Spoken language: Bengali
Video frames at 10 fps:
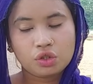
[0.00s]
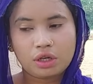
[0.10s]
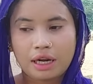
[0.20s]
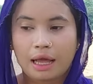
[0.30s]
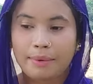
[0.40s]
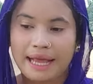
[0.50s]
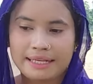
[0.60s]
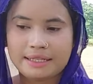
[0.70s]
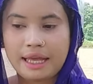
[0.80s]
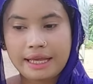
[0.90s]
শুনেন আমি
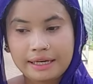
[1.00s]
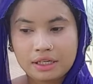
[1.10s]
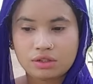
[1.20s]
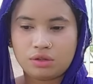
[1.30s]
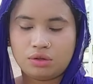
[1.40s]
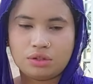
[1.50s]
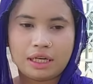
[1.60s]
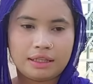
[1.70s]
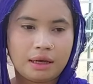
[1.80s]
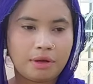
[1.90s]
আইসি এইটার জন্য
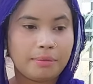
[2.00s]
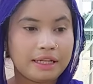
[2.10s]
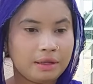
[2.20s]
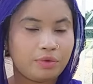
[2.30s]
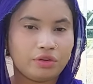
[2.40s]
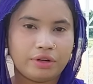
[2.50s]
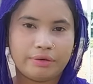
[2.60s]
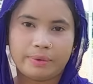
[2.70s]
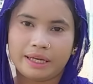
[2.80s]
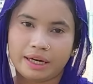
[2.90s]
যাতে আমার বেদে
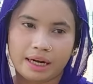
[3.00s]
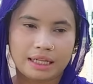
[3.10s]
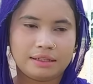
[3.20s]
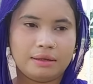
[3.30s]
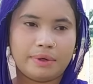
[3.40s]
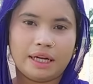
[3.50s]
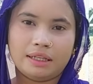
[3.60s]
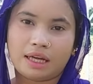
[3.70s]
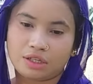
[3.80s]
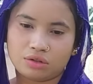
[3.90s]
পরিবারে বিয়েটা না দিতে পারে
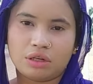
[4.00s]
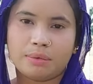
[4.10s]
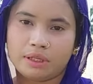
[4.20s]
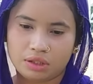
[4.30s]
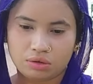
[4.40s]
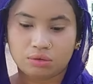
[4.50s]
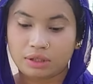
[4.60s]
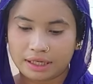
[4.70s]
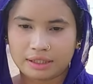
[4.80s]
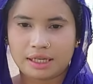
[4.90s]
তার জন্য আমি একটু
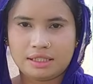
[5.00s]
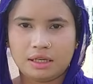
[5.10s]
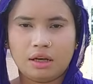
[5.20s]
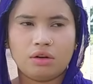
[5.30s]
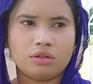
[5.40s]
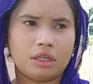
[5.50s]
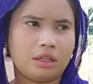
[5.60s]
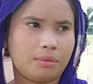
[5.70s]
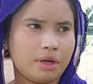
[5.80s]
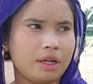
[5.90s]
তাগদা আইসি কেন
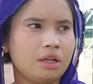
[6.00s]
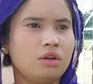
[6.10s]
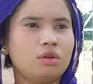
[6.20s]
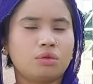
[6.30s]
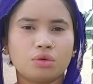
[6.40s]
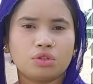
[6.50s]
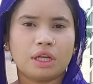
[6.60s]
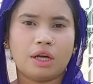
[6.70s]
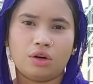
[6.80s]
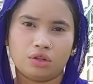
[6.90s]
যাতে আমার কোনো
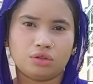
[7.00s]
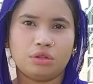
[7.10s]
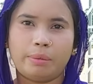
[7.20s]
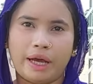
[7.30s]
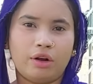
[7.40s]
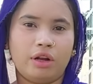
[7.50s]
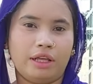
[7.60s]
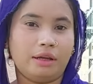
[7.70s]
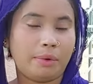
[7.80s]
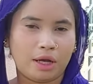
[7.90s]
ছেলে হয়তো যদি ভালো
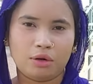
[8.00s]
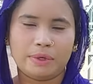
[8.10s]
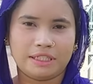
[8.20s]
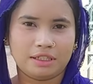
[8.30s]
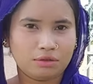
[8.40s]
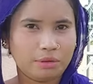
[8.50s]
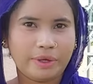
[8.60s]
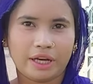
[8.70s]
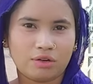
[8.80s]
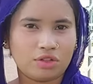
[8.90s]
লেগে ভালোবেসে যদি
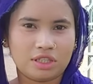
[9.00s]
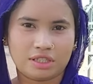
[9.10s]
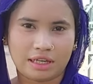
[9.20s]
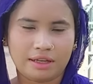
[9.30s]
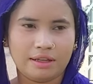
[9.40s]
বিয়া করতে চায়